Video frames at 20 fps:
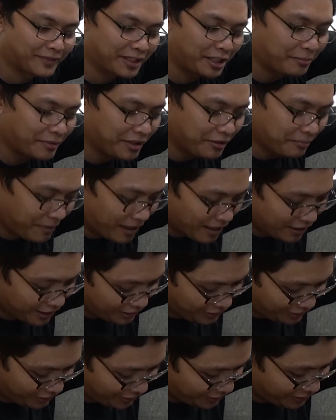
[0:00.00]
iba yung
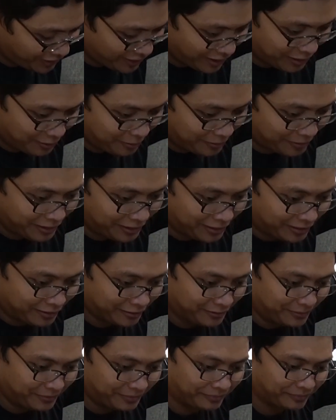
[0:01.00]
packaging niya. Nagulat
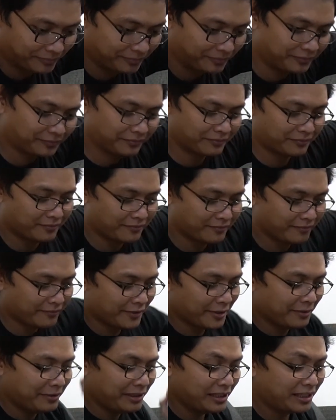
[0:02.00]
ako.
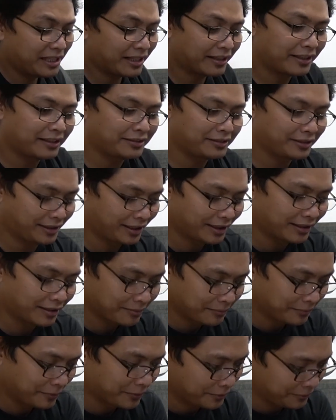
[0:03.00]
Well, laki kasi
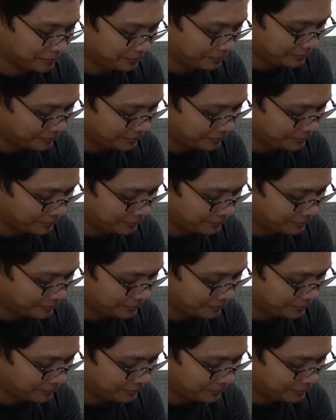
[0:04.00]
talagang foam.